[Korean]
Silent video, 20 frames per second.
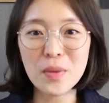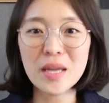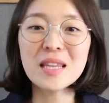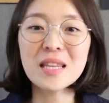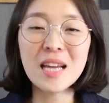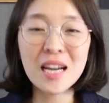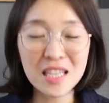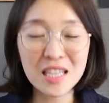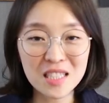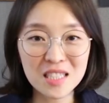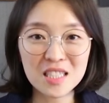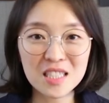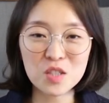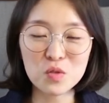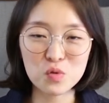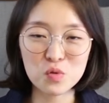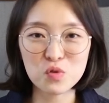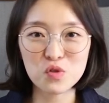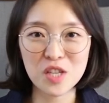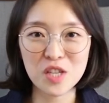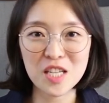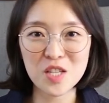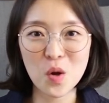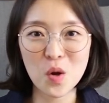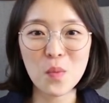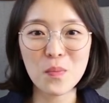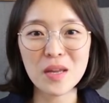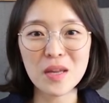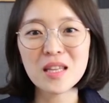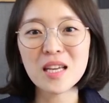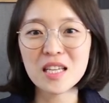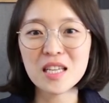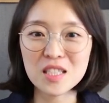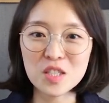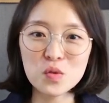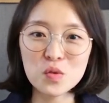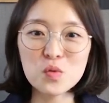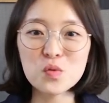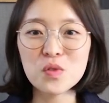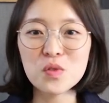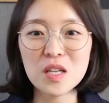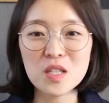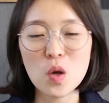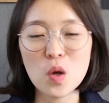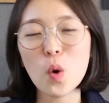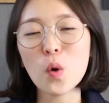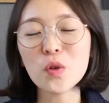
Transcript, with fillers: 메타 인지 수준에서 메타 인지 수준에서